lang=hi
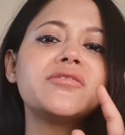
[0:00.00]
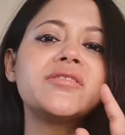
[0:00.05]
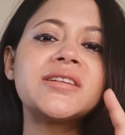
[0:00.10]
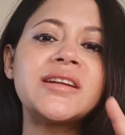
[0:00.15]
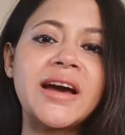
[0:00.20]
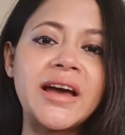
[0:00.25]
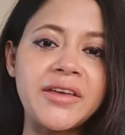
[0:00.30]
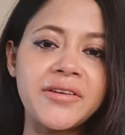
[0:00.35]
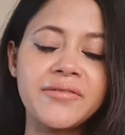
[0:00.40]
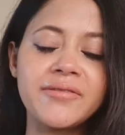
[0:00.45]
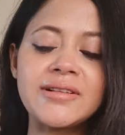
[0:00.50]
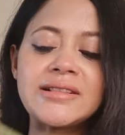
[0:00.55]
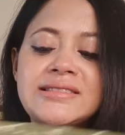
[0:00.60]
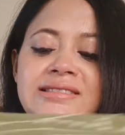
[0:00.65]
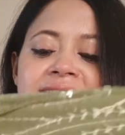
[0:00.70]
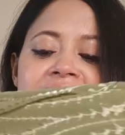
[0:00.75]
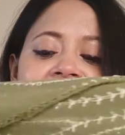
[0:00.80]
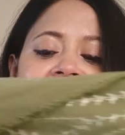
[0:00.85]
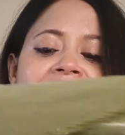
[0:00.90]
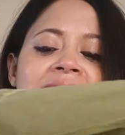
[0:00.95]
हो अराइवल
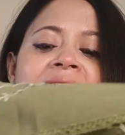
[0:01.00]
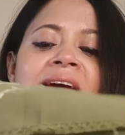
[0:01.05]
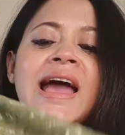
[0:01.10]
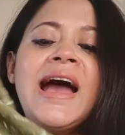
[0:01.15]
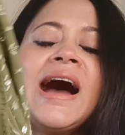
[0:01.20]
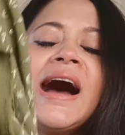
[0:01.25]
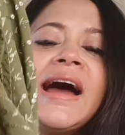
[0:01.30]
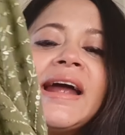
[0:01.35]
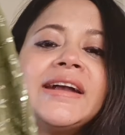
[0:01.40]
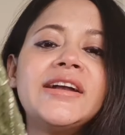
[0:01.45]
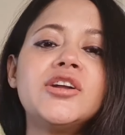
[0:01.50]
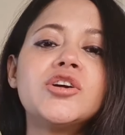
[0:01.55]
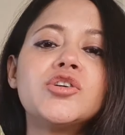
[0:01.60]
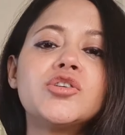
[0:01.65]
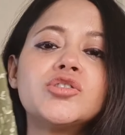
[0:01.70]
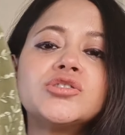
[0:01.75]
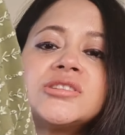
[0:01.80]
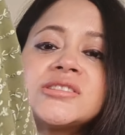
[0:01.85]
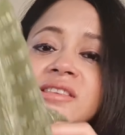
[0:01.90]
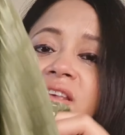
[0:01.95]
से एंड
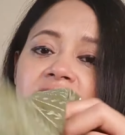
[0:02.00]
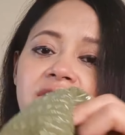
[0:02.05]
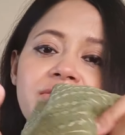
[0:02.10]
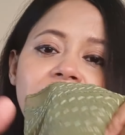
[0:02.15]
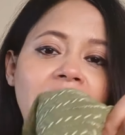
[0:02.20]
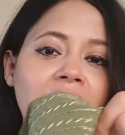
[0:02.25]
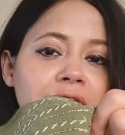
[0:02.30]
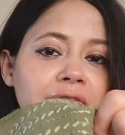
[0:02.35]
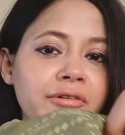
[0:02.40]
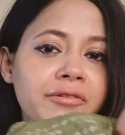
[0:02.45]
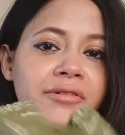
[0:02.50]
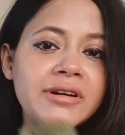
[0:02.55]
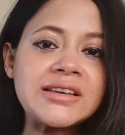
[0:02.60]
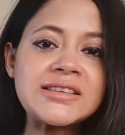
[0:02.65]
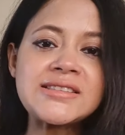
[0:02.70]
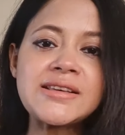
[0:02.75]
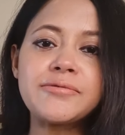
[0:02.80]
जैसे कि फ्लावर वाइज